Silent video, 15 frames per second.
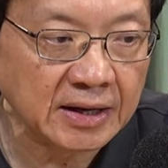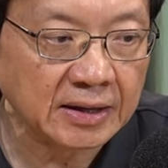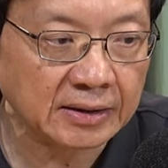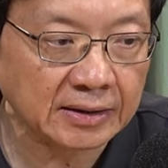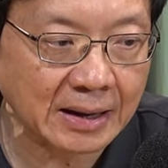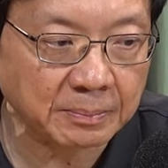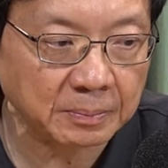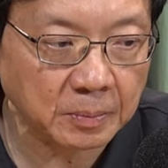นะค
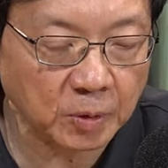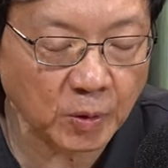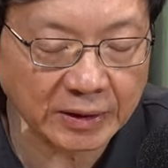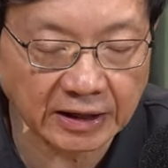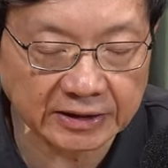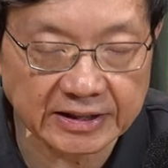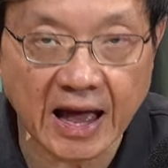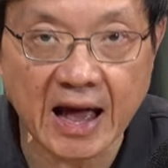รับบริเวณ
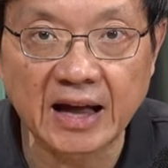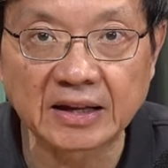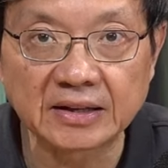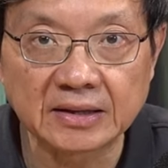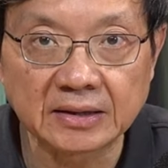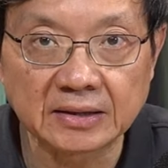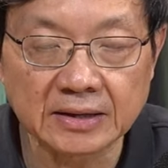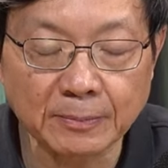ต่า
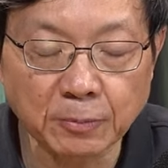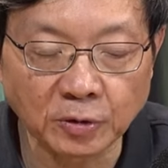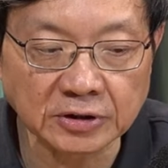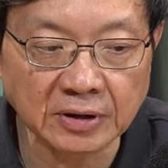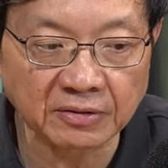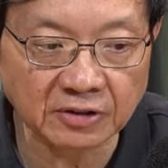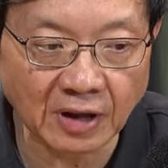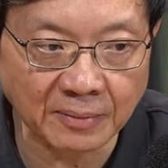งๆไดผลจาก
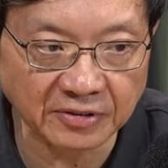storm